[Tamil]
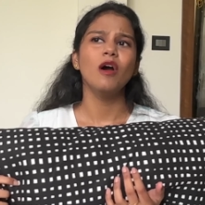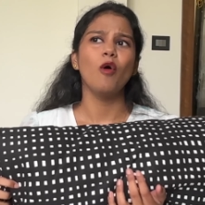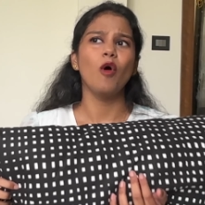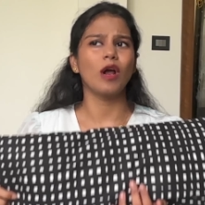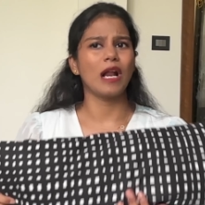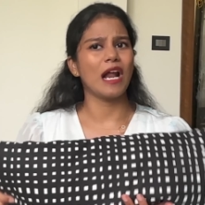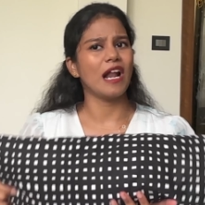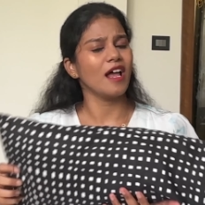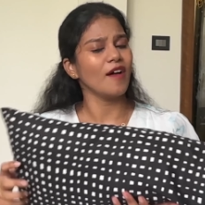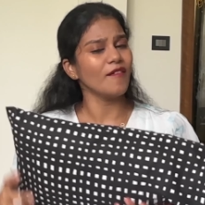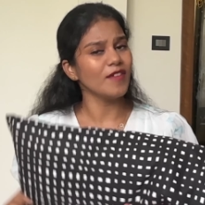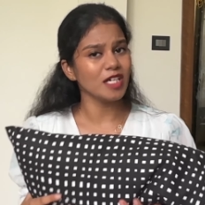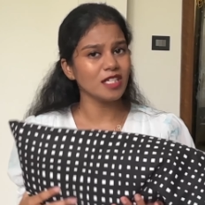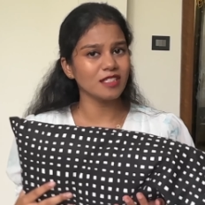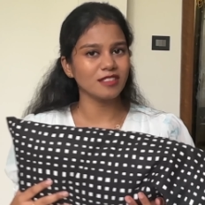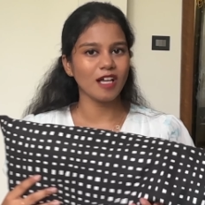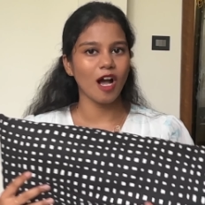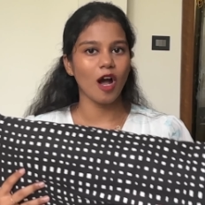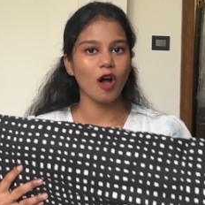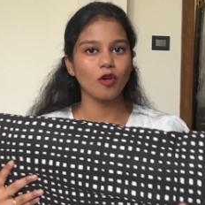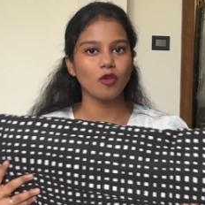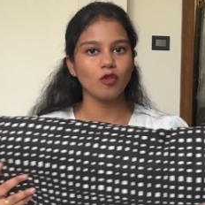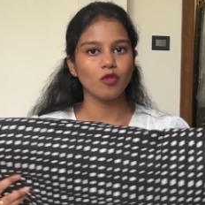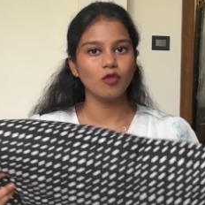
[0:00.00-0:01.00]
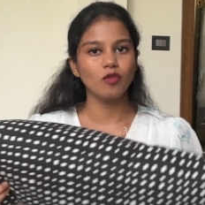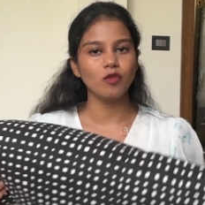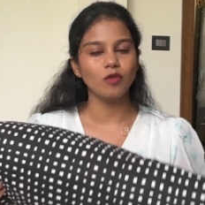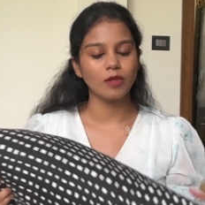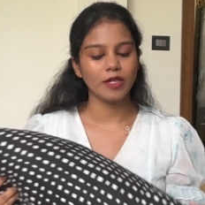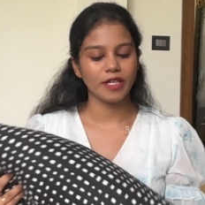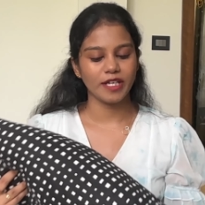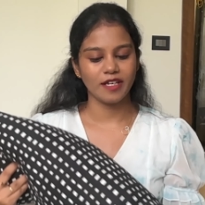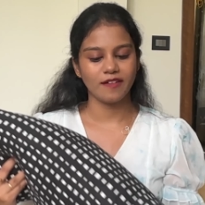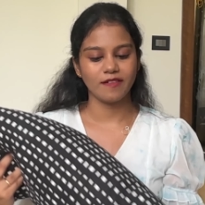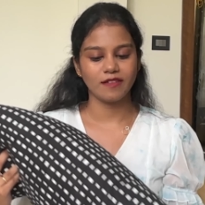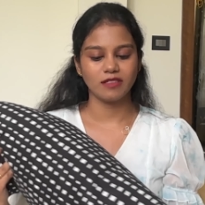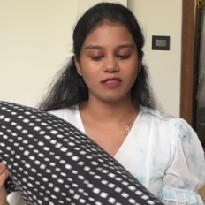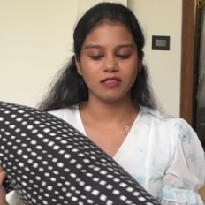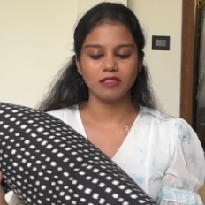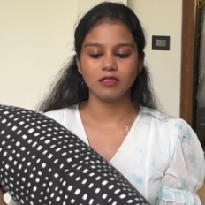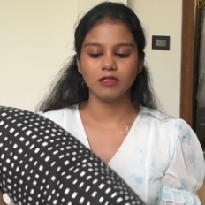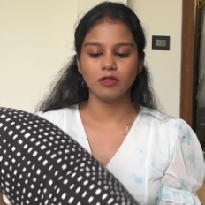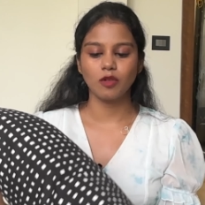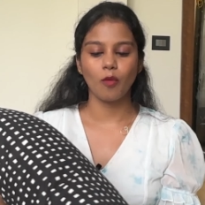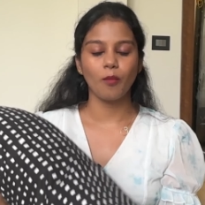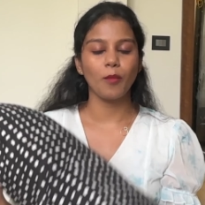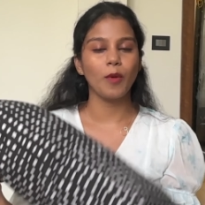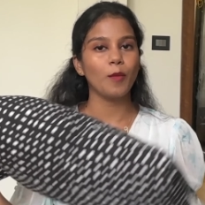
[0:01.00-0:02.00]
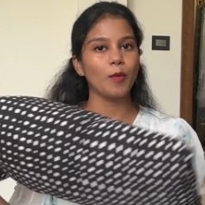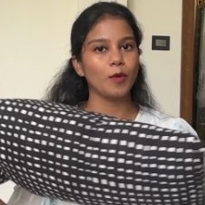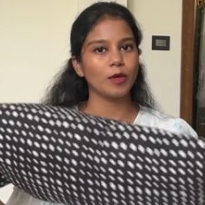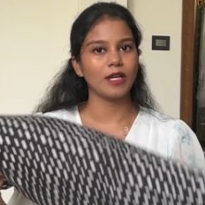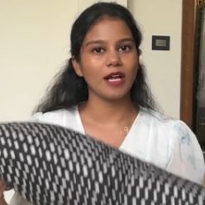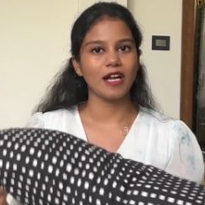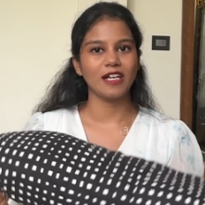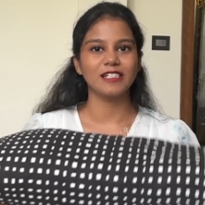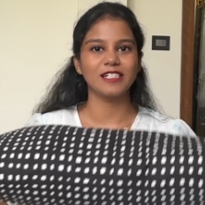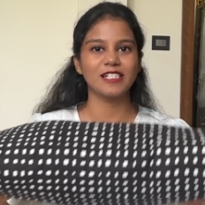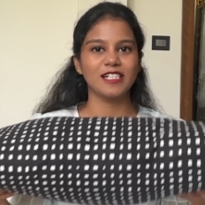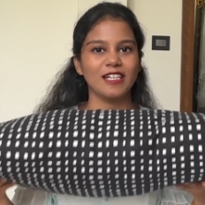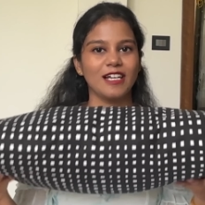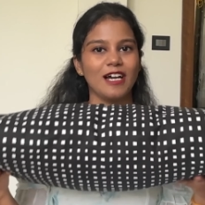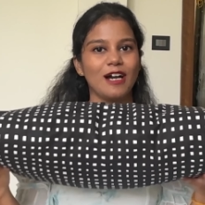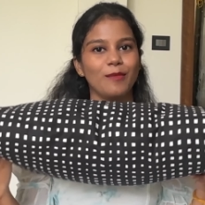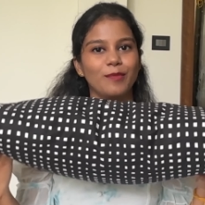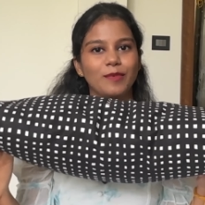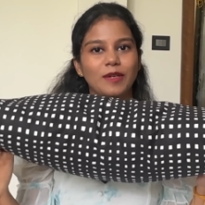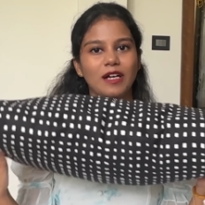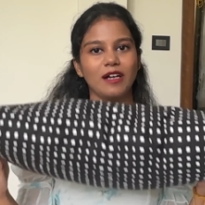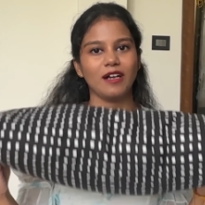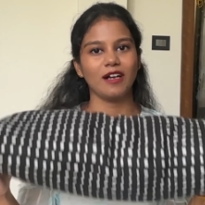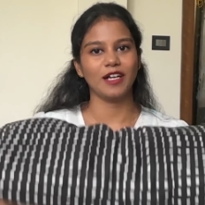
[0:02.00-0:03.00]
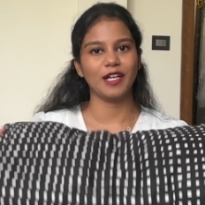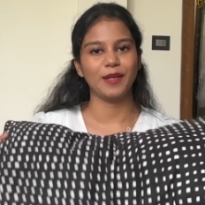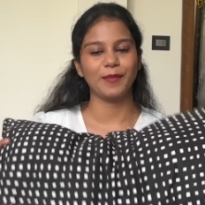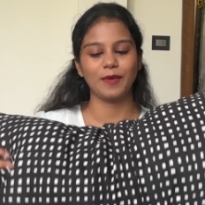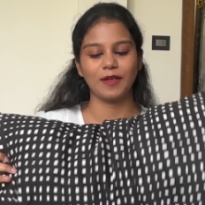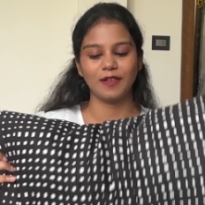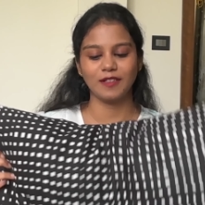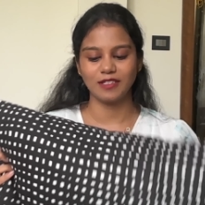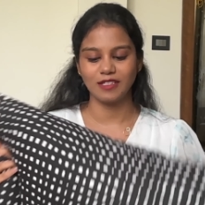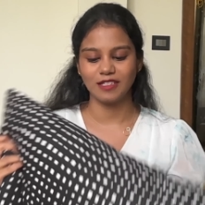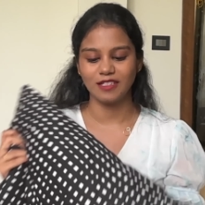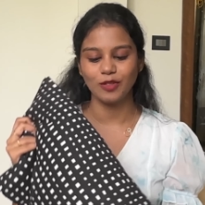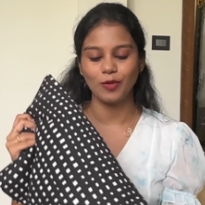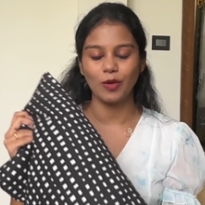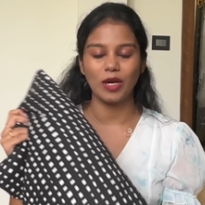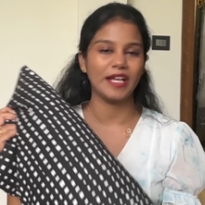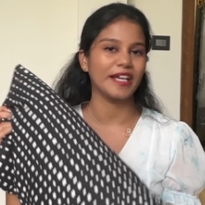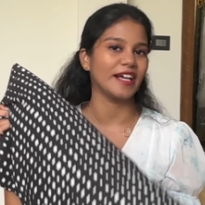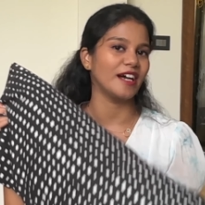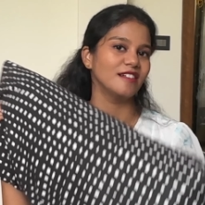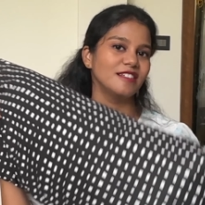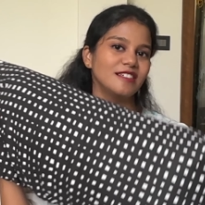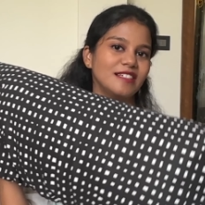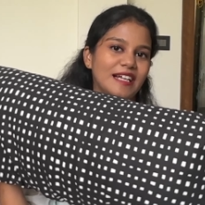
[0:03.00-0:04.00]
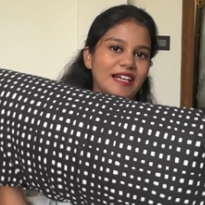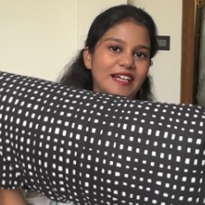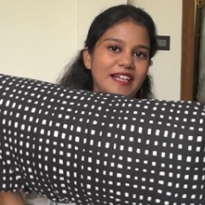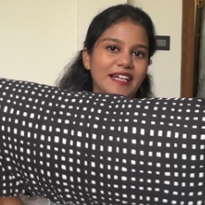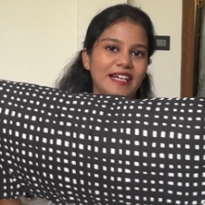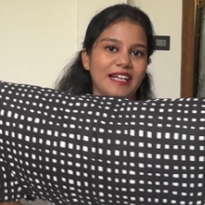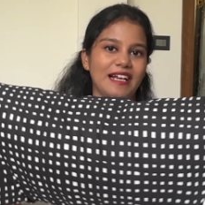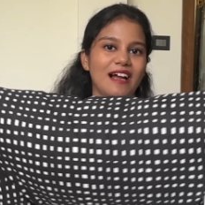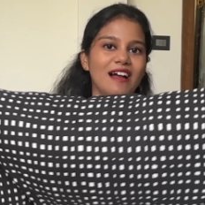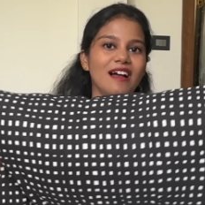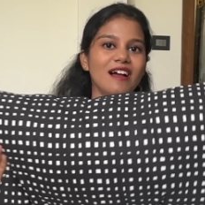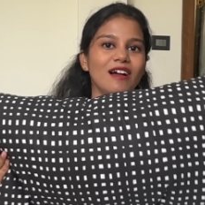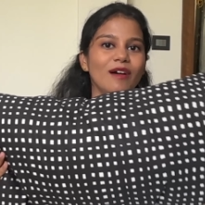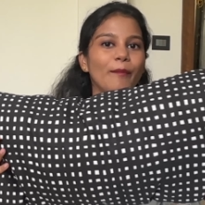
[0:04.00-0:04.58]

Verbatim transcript: ஓரளவுக்கு தாங்கும் நீங்க வந்து ரொம்ப போட்டு அடிச்சீங்க அப்படின்னா கண்டிப்பா வந்து இது உழைக்காதுன்னு நினைக்கிறேன்